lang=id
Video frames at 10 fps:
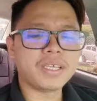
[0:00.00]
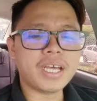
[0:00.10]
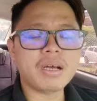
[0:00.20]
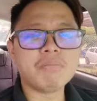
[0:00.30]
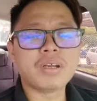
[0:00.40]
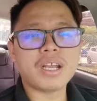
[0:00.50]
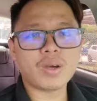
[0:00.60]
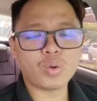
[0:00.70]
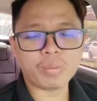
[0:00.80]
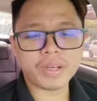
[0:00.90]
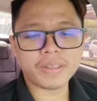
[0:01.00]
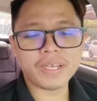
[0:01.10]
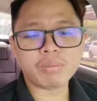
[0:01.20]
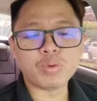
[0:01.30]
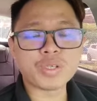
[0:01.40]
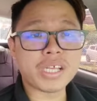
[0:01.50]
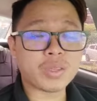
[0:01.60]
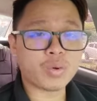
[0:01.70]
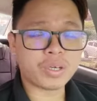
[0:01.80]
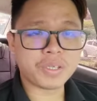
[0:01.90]
yang berlaku pada 31
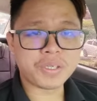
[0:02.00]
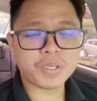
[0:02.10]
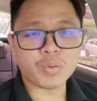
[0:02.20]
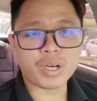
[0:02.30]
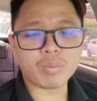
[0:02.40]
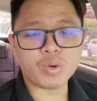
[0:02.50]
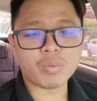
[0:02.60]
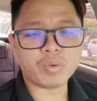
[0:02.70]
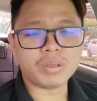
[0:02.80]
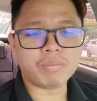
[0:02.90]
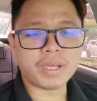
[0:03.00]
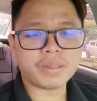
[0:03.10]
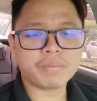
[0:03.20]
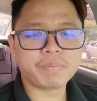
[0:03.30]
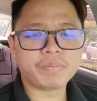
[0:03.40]
Agustus 2024.